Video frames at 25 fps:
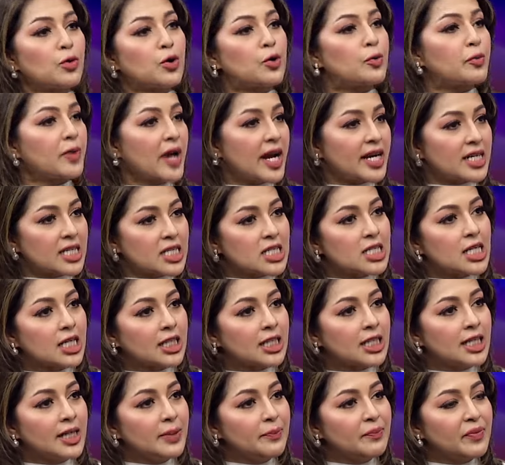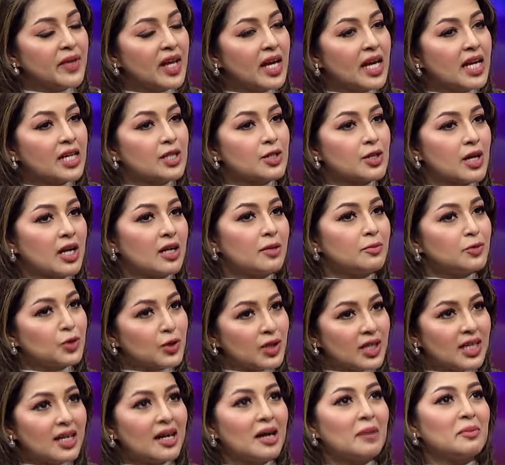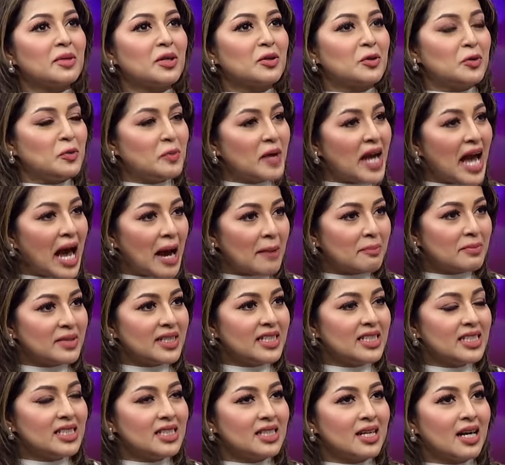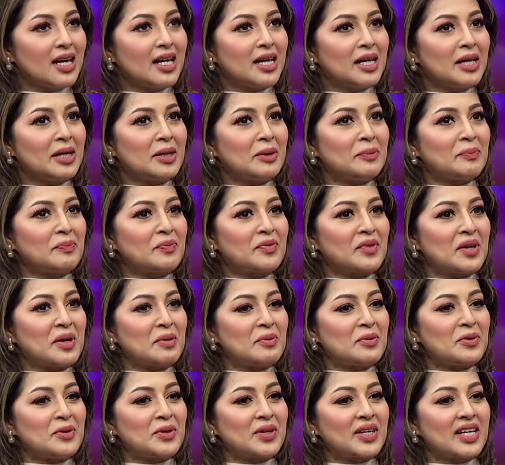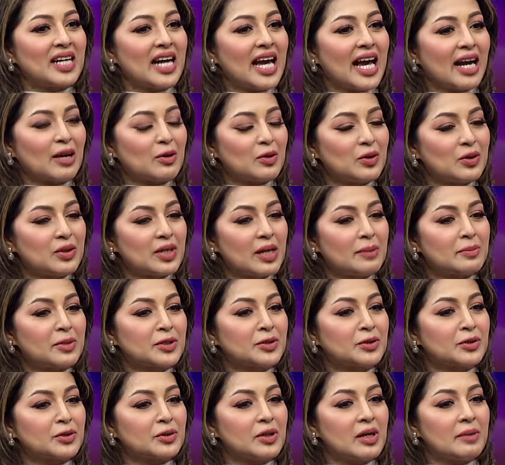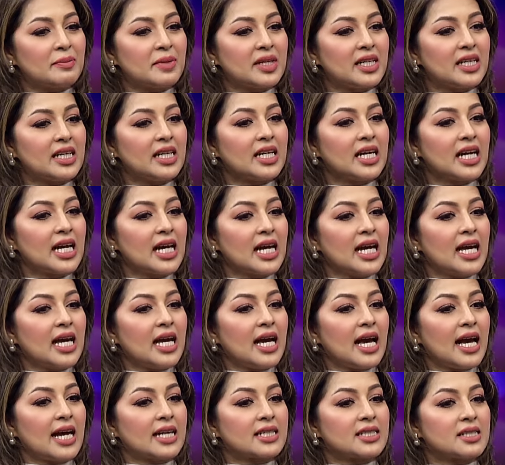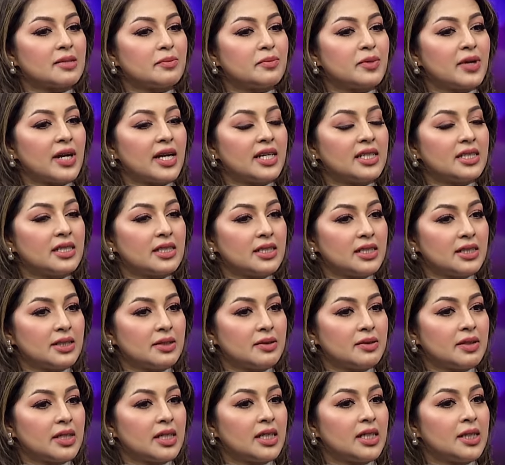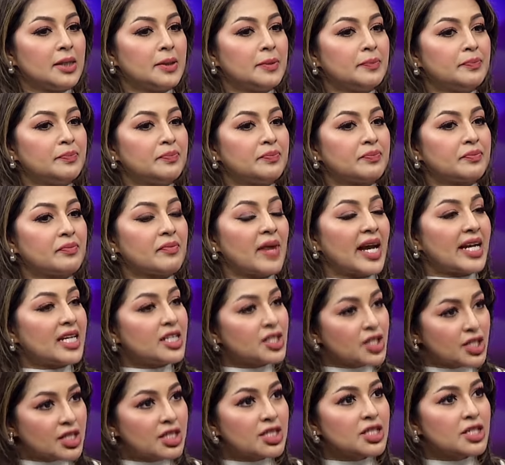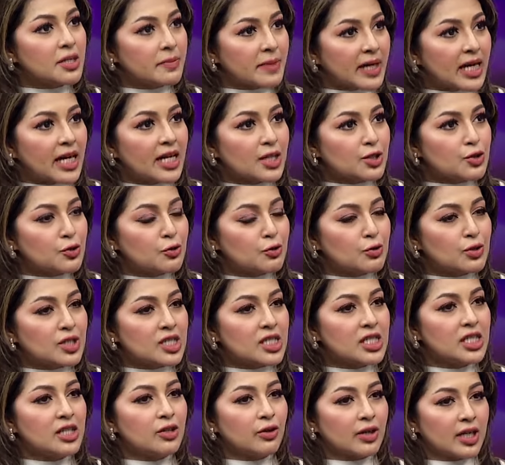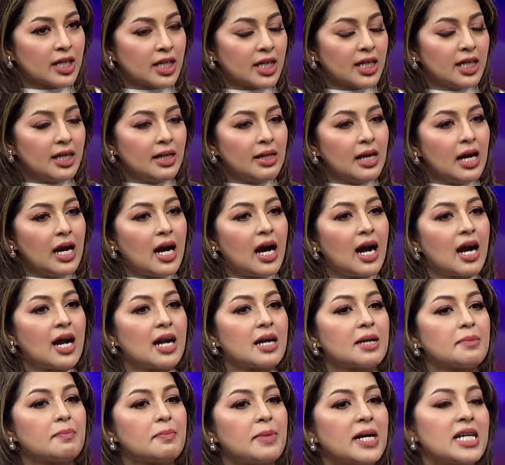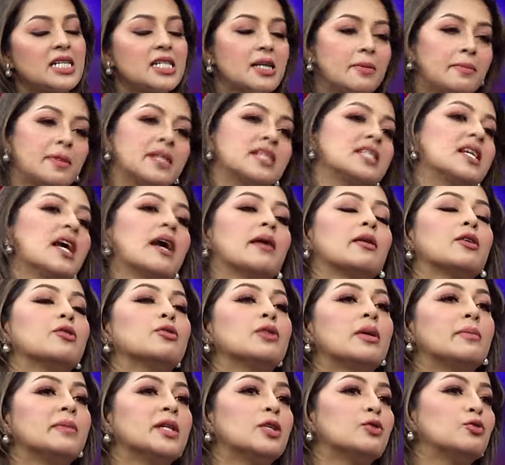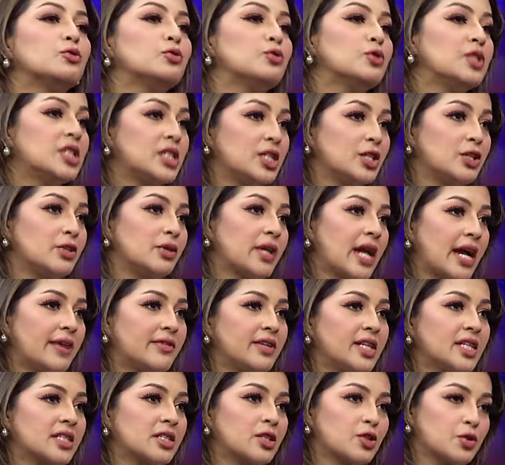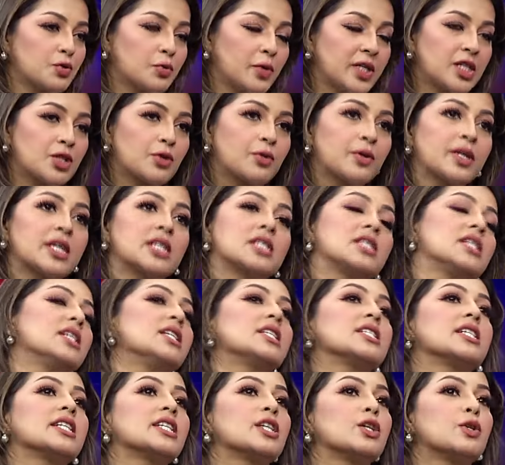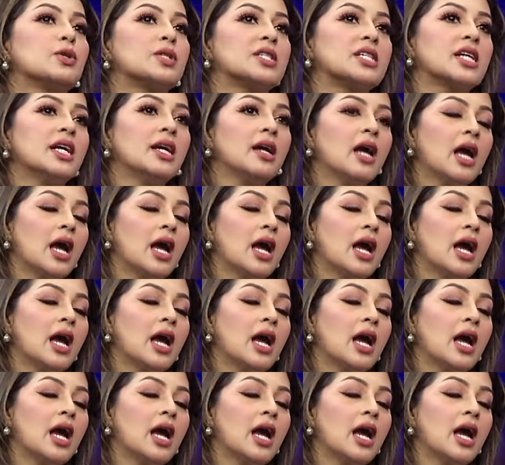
বড় ব্র্যান্ডের সাথে সো আলহামদুলিল্লাহ আমি খুবই হ্যাপি um, এবং এখন আপাতত আমি একটা ব্র্যান্ডের ম্যানেজার um, হিসেবে কাজ করছি ওখানে আর পাশাপাশি এখন আমার নতুন যে ক্যারিয়ারটা সুইচ করেছি সেটা হচ্ছে